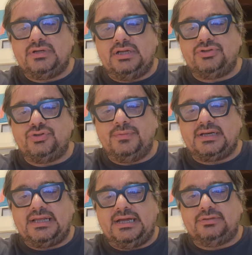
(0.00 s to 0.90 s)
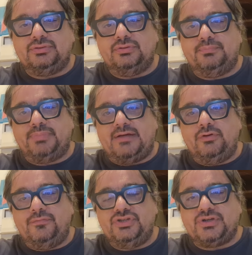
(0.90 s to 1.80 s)
un calciomercato
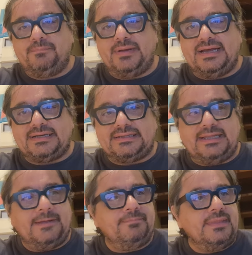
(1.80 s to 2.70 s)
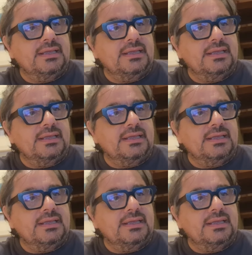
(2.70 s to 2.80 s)
Pavlovic a parte